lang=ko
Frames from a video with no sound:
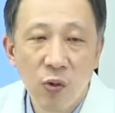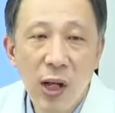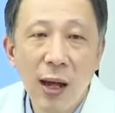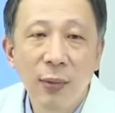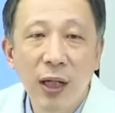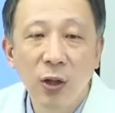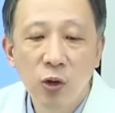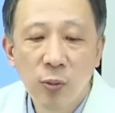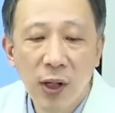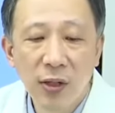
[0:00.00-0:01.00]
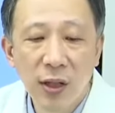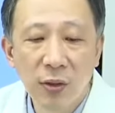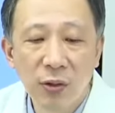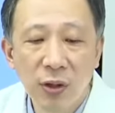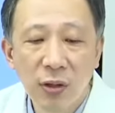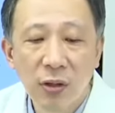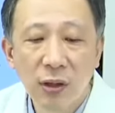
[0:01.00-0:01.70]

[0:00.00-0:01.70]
위암이 두 번째고요.